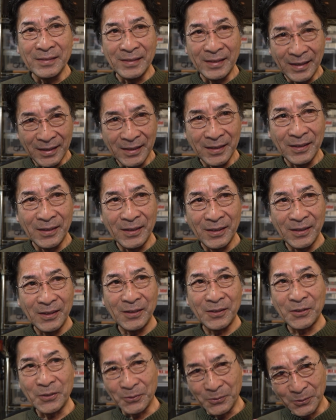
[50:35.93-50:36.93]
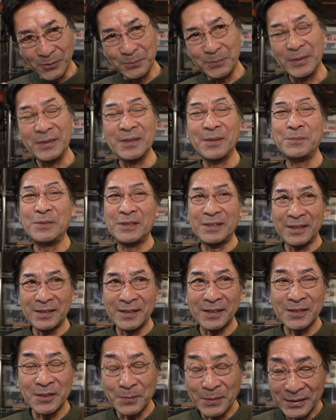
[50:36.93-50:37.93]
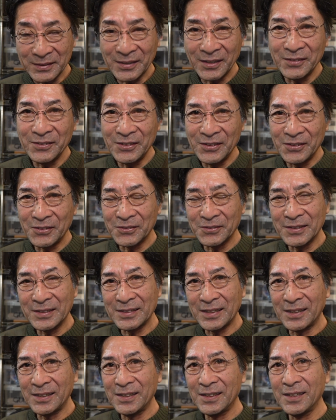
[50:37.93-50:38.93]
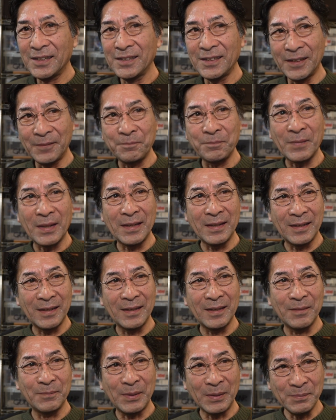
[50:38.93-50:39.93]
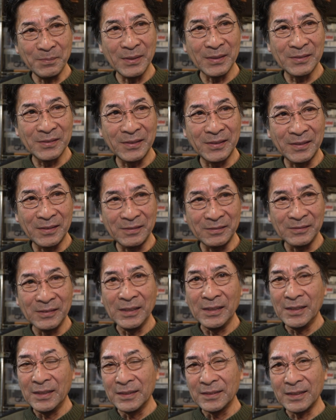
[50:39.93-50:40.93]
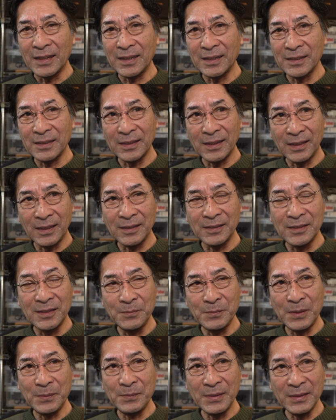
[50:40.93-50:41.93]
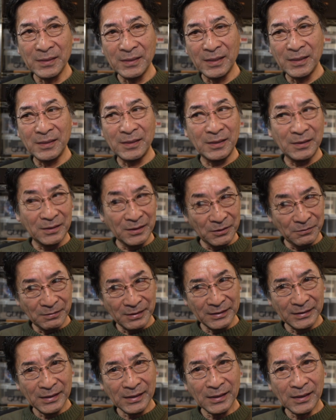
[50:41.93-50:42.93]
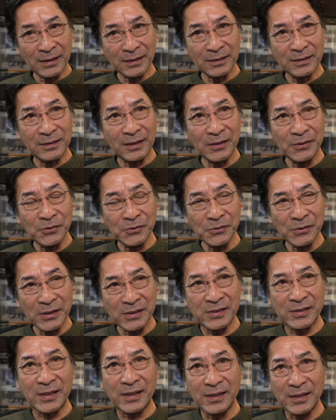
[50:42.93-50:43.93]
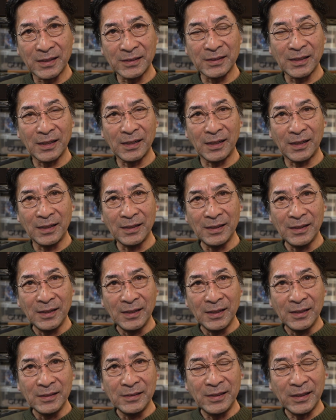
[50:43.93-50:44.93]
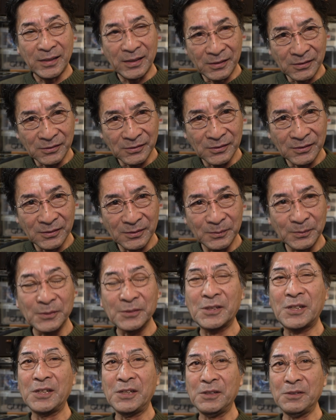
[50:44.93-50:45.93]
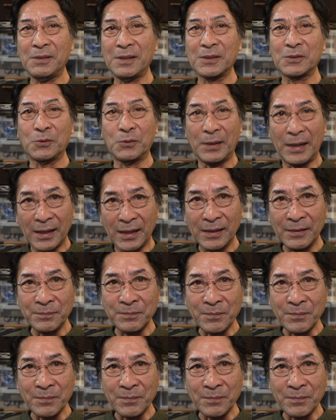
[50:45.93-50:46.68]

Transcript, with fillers: で、えー、今日本編で見ていただきましたようにいろんな魚がね、えー、バンバン釣れるなかなか今までにはなかったような使い方ができるもうキーワードは